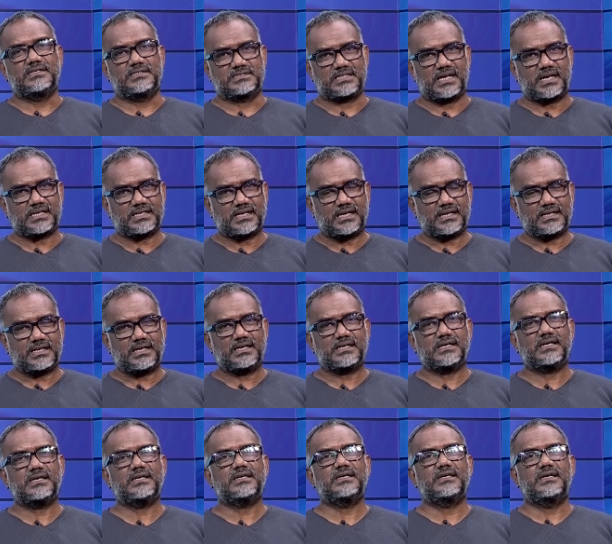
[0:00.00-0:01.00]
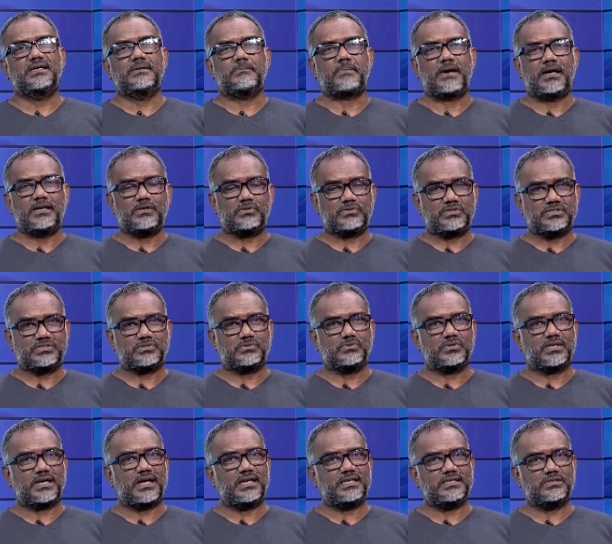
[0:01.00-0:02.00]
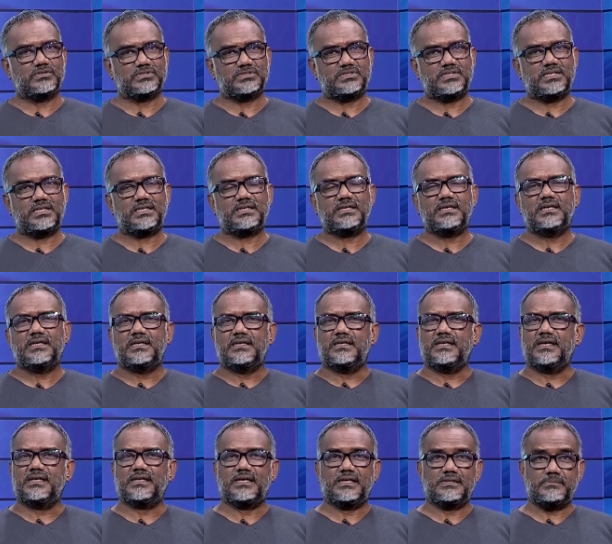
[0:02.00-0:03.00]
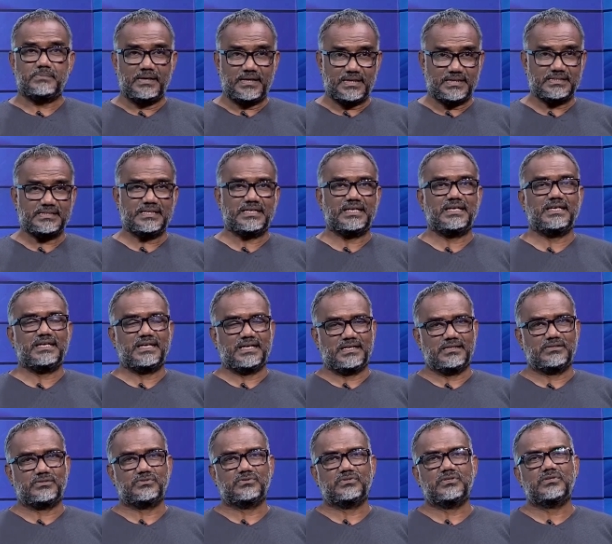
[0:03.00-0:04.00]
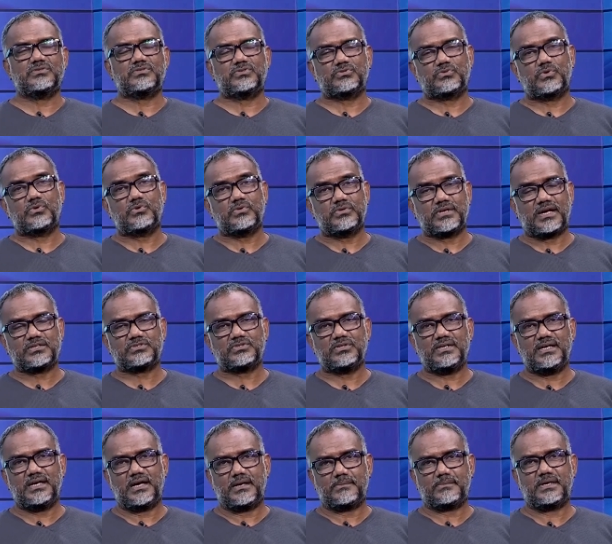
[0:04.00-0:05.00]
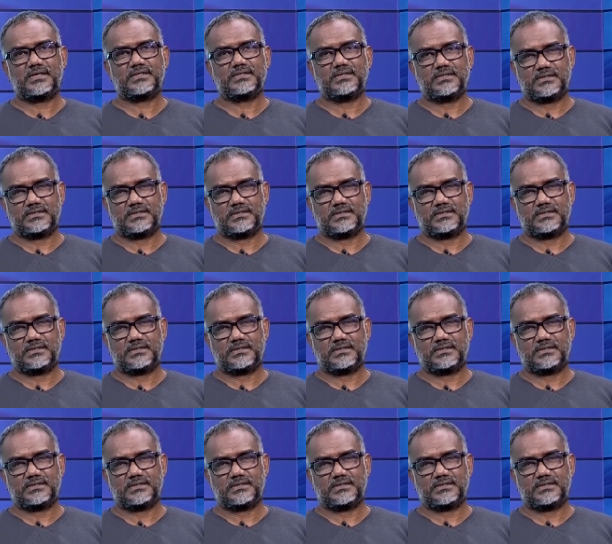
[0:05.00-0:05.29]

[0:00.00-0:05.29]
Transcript: সার কারখানা পাইলট স্কুল কালীগঞ্জের এনায়েত ভাইরা যেখানে খেলতো তখন আসলে আমার